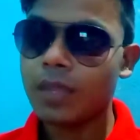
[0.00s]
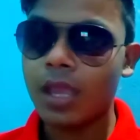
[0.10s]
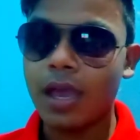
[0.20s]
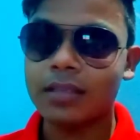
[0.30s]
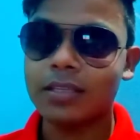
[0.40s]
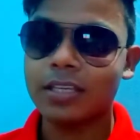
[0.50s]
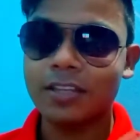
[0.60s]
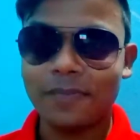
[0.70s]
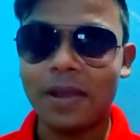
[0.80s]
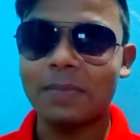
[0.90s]
ऐसा
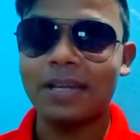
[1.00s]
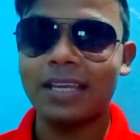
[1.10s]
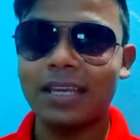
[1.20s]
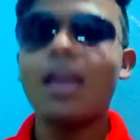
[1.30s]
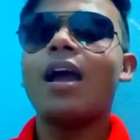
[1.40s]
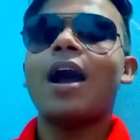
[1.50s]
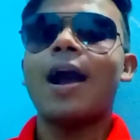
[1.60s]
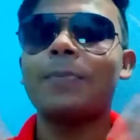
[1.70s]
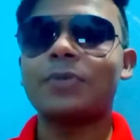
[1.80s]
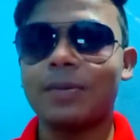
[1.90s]
सिर्फ हम नहीं
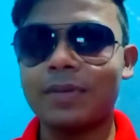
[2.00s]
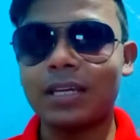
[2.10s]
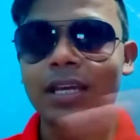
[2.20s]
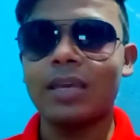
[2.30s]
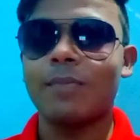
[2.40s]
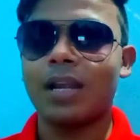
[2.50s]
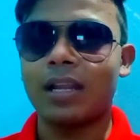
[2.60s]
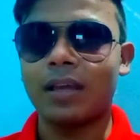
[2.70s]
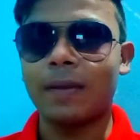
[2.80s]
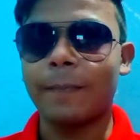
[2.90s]
आप सभी का ये
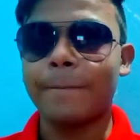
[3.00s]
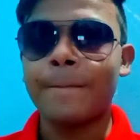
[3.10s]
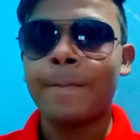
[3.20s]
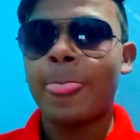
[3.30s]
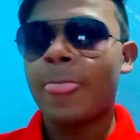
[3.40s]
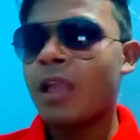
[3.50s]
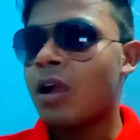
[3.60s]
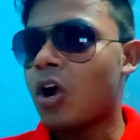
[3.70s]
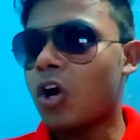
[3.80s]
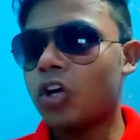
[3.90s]
मानना है
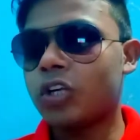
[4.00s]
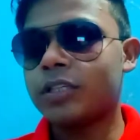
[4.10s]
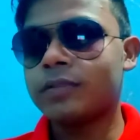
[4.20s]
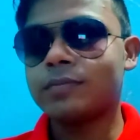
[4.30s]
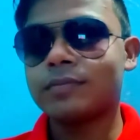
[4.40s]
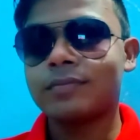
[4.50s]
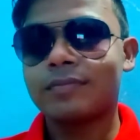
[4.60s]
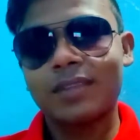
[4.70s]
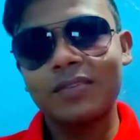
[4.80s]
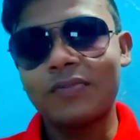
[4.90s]
और
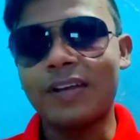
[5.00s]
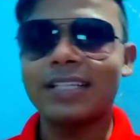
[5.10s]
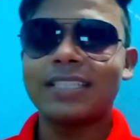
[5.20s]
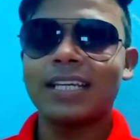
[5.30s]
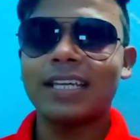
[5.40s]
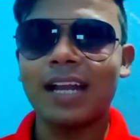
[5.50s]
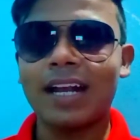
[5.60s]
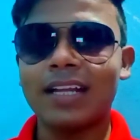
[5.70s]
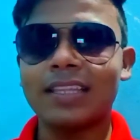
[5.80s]
फट से क्या करते